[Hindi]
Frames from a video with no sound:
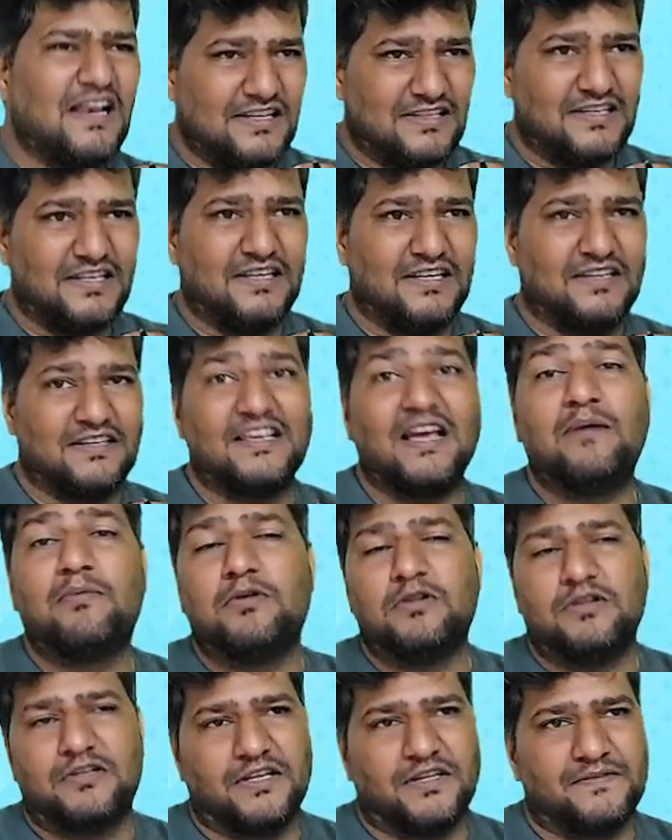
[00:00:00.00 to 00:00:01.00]
लेते हैं क्या
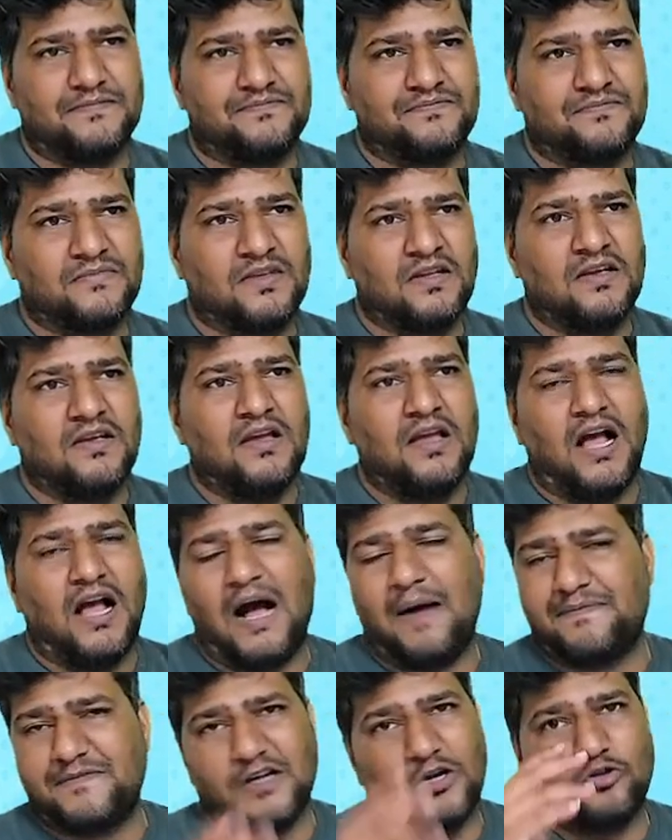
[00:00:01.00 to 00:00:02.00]
बोलते हैं
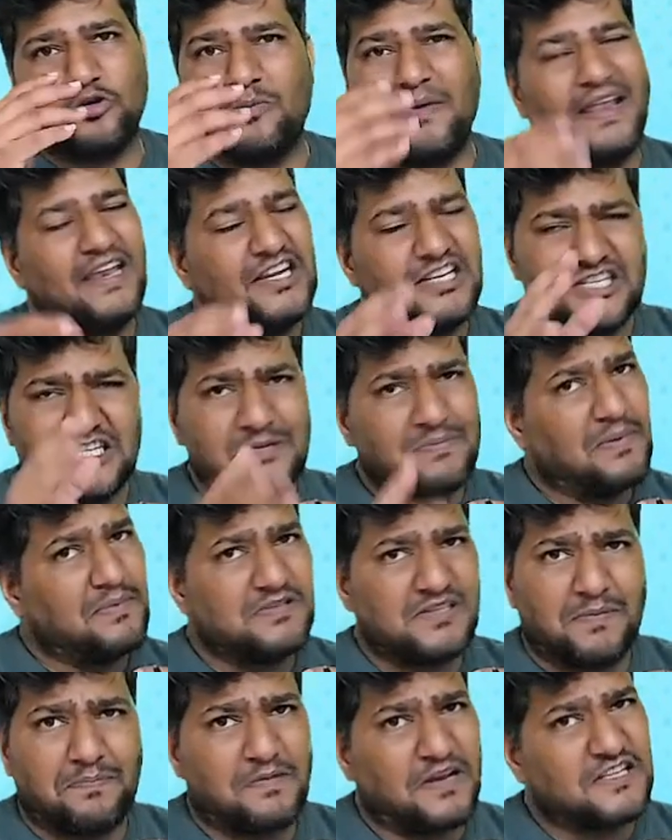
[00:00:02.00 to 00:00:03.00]
आप चाहो तो बैलेंस शीट में भी
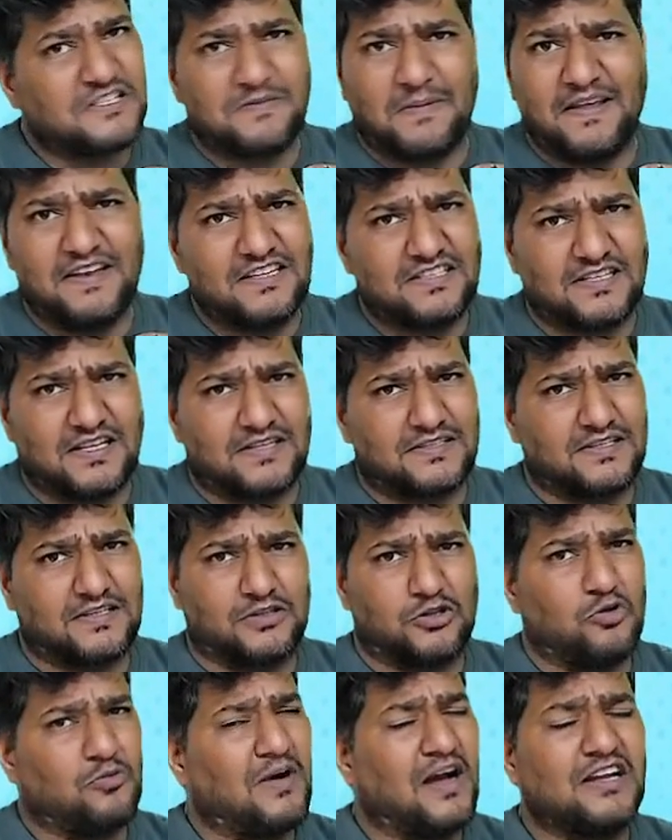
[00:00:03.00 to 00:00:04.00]
सब प्लस माइनस कर
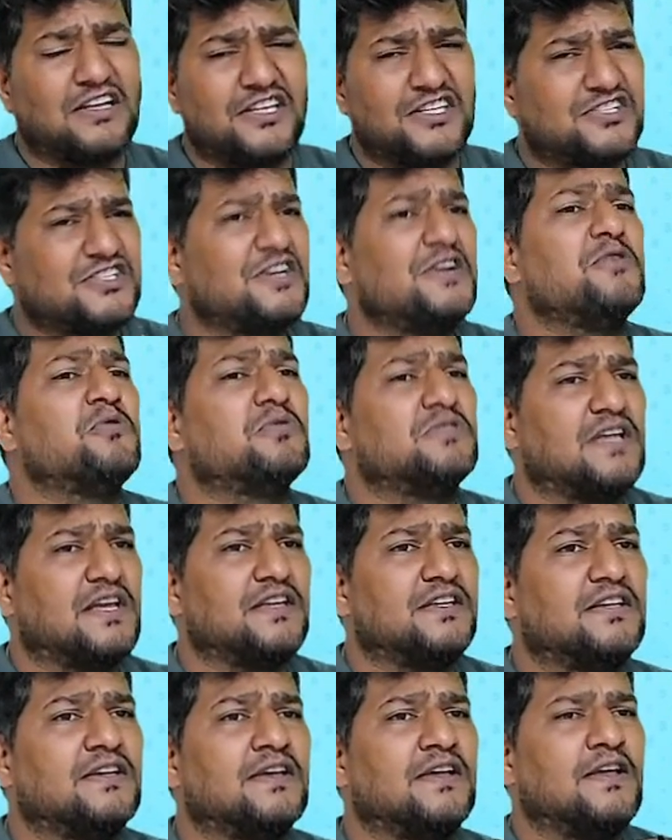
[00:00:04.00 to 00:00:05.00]
सकते हो वहां खिचड़ी हो
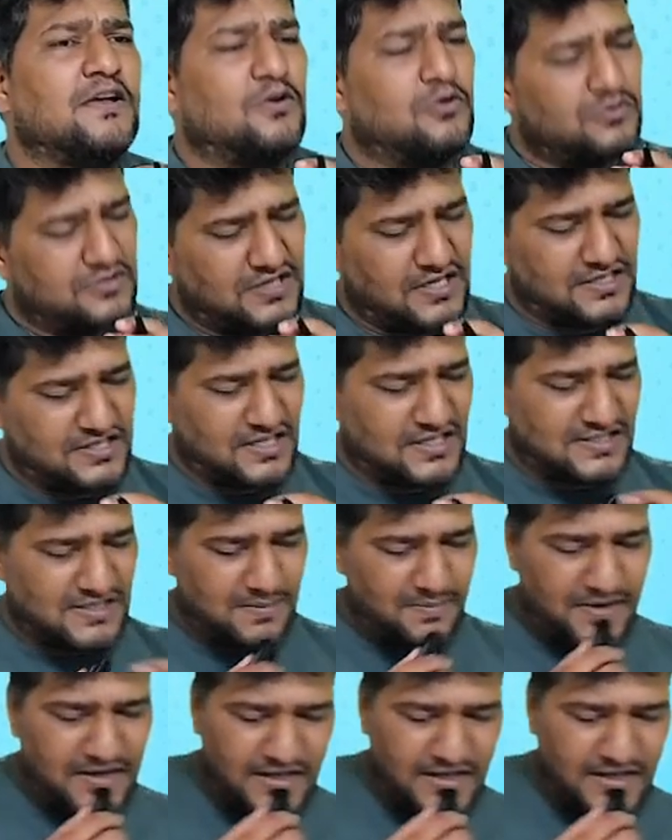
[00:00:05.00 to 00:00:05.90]
जाएगी उससे अच्छा बेट